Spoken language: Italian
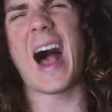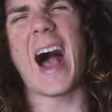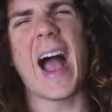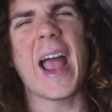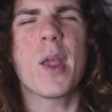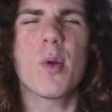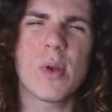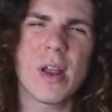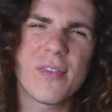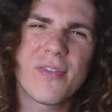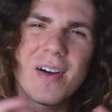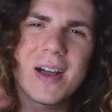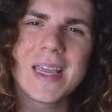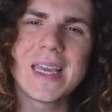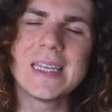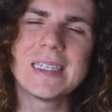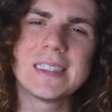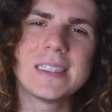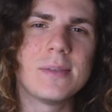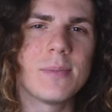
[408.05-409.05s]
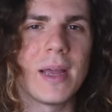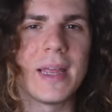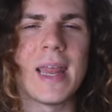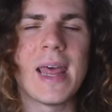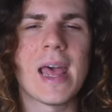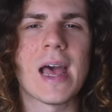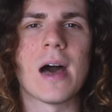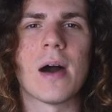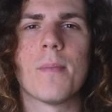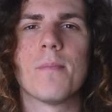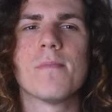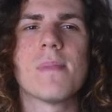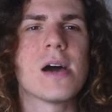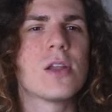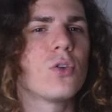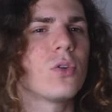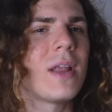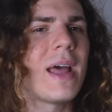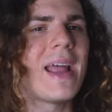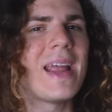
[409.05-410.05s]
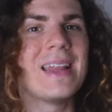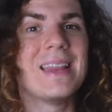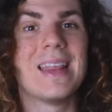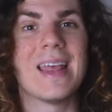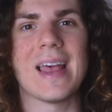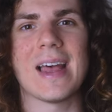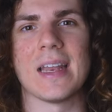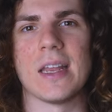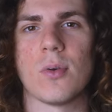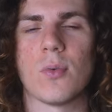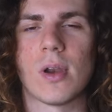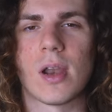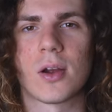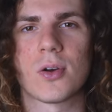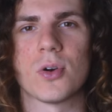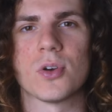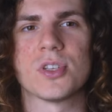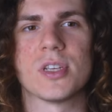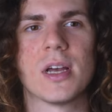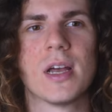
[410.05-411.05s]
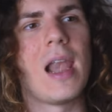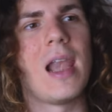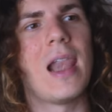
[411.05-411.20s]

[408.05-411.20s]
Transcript: Hai una vaghissima idea, ma non hai idea di quella cosa.